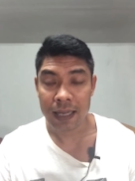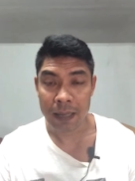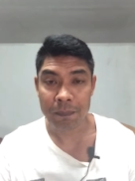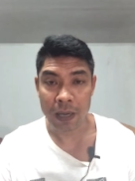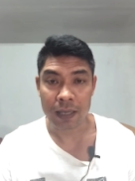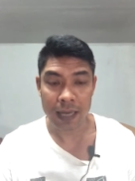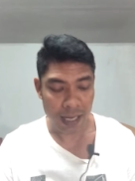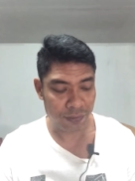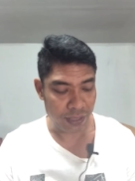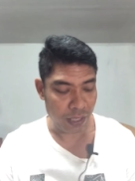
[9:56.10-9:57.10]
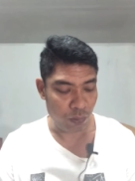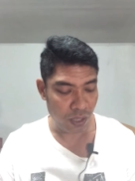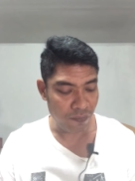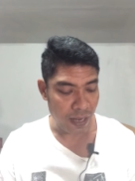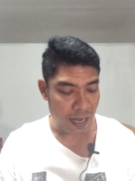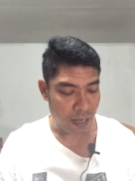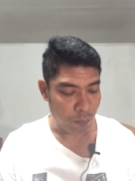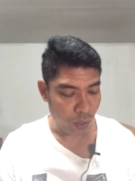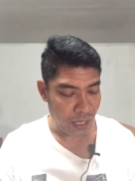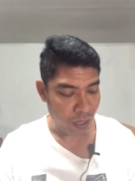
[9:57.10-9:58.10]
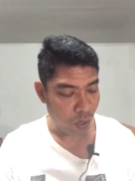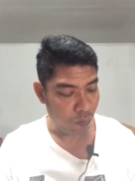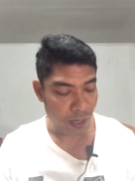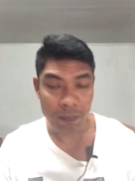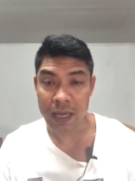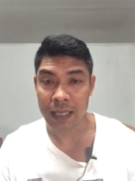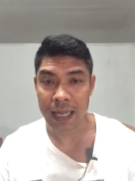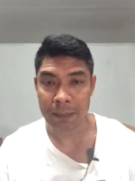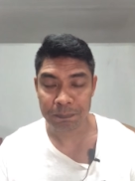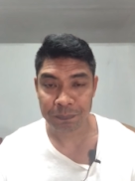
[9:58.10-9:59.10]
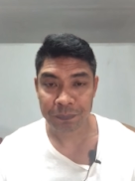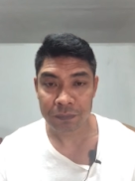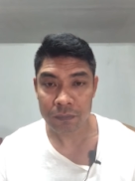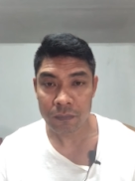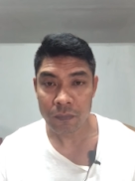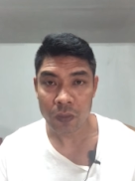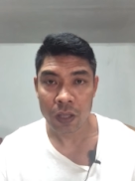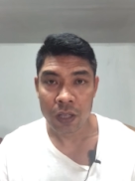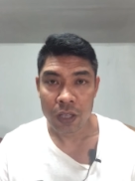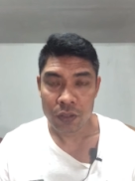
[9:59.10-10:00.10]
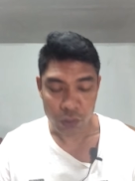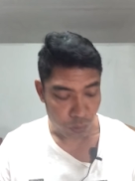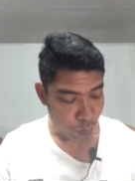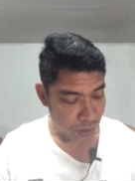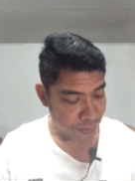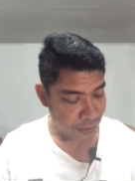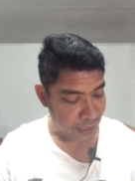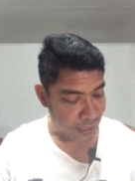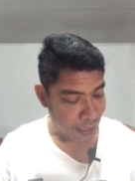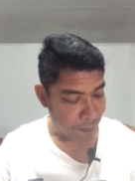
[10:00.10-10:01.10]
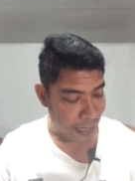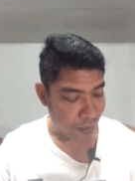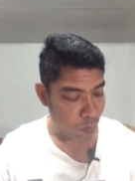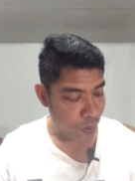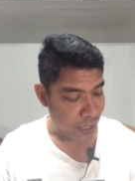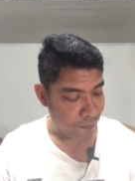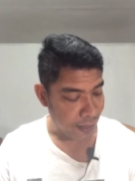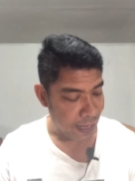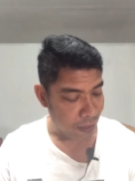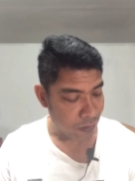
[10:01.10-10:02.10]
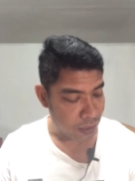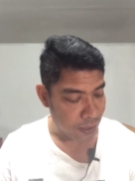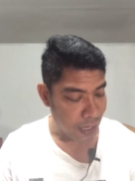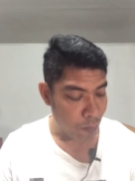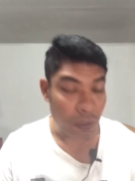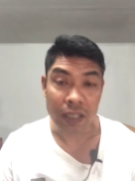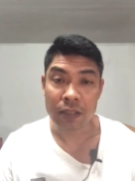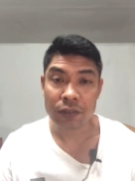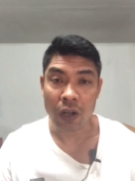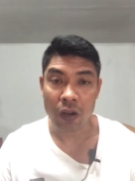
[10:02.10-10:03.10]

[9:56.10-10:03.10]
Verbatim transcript: เลทเปิด 5-4 อยู่ที่ฝ่ายแดงพลเอกอขวัญเมืองนะครับส่วนคู่ที่4นะครับหลังคู่เอกฝ่ายแดงก็คือ90,000ส